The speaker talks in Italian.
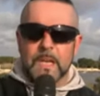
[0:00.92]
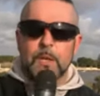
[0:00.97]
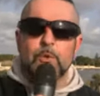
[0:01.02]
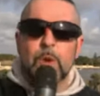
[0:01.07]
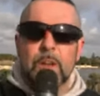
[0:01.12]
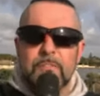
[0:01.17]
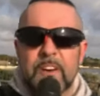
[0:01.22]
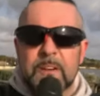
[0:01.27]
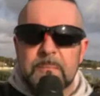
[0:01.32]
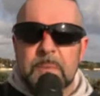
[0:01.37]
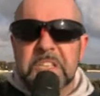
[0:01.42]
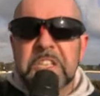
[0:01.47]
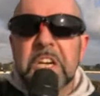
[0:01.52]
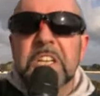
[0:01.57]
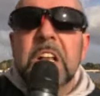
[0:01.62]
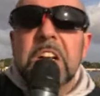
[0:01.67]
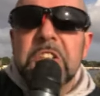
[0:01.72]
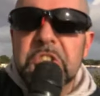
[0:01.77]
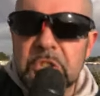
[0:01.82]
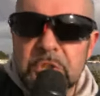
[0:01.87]
In una
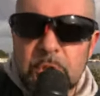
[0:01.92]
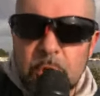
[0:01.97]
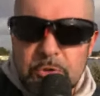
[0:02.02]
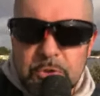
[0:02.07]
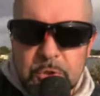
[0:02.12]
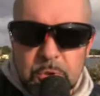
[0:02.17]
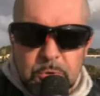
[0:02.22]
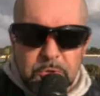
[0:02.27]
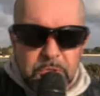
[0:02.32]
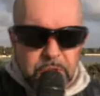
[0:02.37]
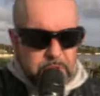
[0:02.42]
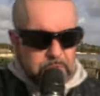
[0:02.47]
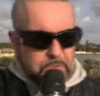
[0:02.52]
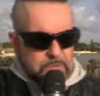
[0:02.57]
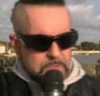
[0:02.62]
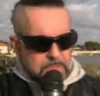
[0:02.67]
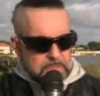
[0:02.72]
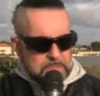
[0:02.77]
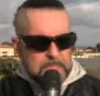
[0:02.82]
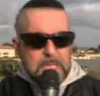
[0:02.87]
farmacia del centro
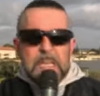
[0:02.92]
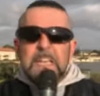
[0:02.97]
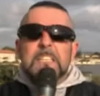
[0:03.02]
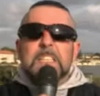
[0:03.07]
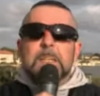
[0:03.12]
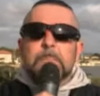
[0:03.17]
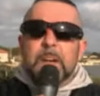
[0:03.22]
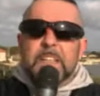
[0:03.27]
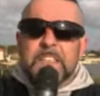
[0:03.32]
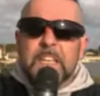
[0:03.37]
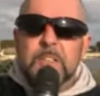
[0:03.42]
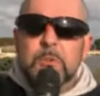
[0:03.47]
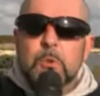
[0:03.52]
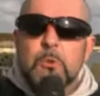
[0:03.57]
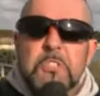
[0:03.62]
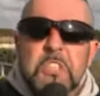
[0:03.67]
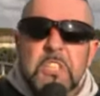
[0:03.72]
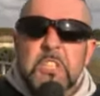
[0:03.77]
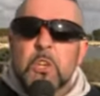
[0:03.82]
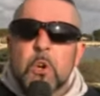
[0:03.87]
storico si
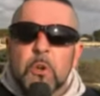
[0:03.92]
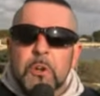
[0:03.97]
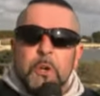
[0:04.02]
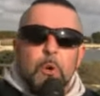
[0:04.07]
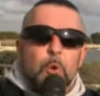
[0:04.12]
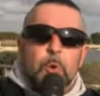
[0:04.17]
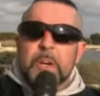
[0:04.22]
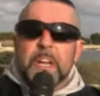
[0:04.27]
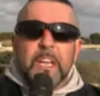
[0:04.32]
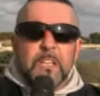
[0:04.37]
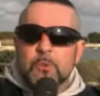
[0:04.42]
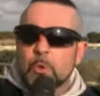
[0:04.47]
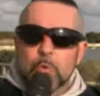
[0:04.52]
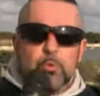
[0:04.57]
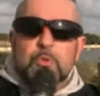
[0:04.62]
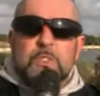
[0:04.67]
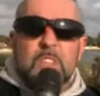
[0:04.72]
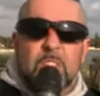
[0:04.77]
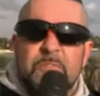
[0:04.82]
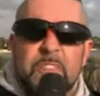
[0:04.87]
presenta un signore correndo
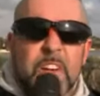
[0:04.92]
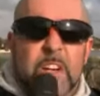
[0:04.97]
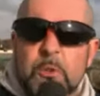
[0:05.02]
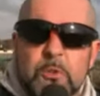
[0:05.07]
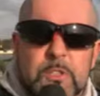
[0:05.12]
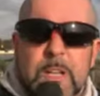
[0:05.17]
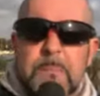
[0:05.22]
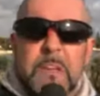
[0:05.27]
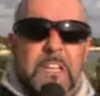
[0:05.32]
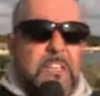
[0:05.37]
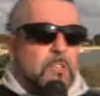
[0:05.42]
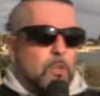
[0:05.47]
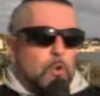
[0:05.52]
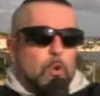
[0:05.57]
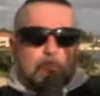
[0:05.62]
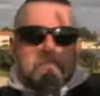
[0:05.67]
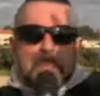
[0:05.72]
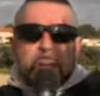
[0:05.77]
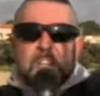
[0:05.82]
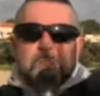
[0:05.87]
tutto affannosamente
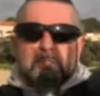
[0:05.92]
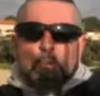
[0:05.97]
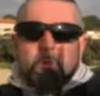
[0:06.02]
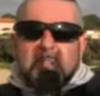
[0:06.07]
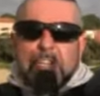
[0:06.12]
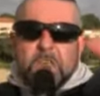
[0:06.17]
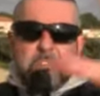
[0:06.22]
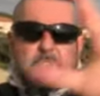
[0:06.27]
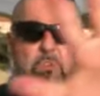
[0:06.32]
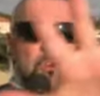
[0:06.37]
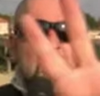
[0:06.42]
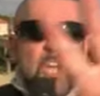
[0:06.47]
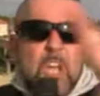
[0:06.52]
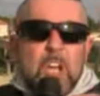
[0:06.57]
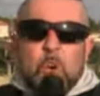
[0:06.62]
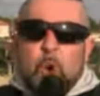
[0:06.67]
col braccio teso,